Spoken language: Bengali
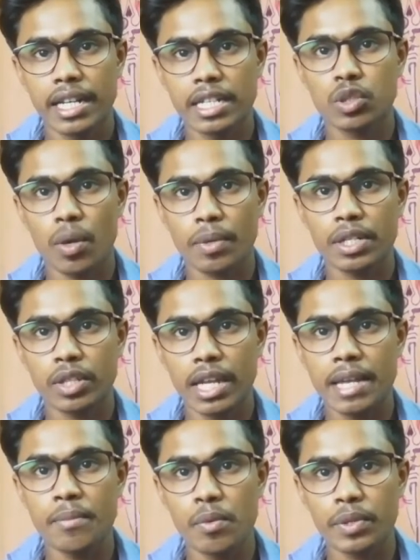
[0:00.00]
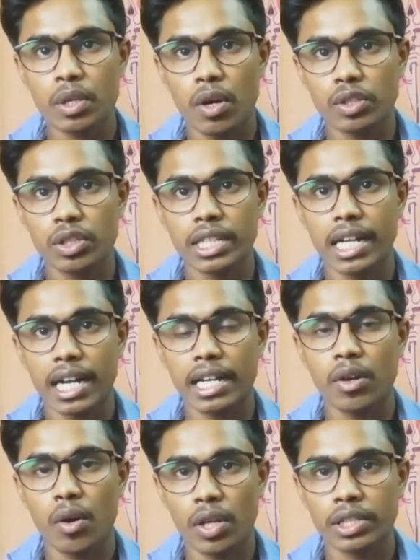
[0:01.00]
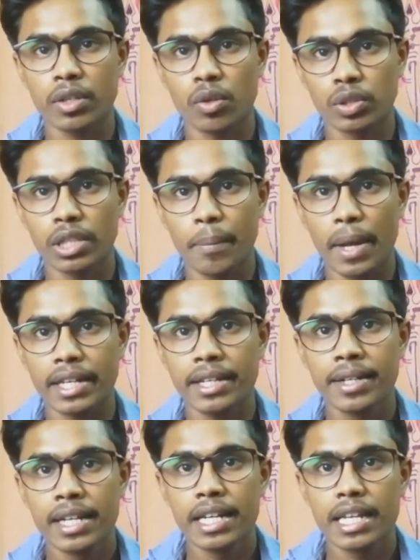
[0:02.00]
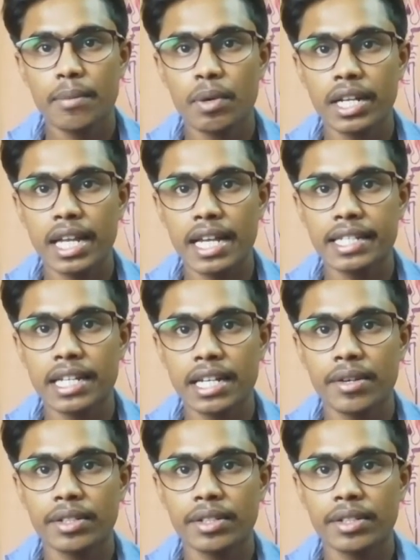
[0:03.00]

এইসব কিন্তু এই মুভিটা হয়তো দেখানো হয়তো হতে পারে এবং এই যে